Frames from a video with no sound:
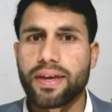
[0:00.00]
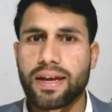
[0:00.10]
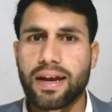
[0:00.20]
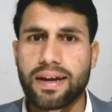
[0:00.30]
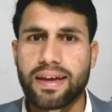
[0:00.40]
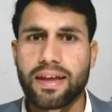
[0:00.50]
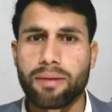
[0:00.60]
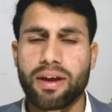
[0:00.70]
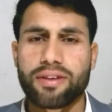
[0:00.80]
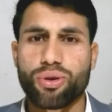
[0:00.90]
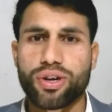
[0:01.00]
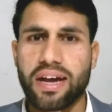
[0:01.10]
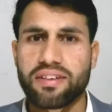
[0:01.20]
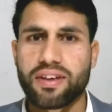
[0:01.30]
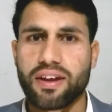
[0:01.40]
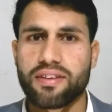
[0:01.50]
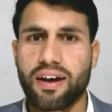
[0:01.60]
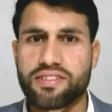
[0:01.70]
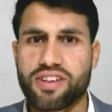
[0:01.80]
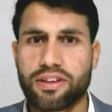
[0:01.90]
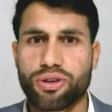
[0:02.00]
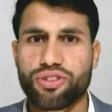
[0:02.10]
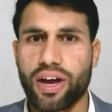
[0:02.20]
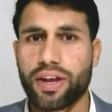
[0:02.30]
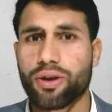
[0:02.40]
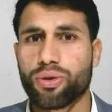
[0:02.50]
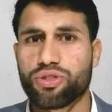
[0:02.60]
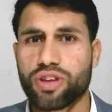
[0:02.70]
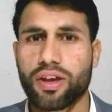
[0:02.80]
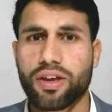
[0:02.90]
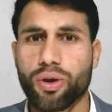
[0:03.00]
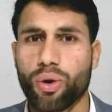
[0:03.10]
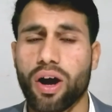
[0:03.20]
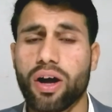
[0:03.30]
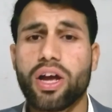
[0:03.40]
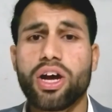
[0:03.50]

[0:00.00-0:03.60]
इंग्लैंड के दरमियान जो टेस्ट सीरीज आजकल जो जारी है उससे ही होगा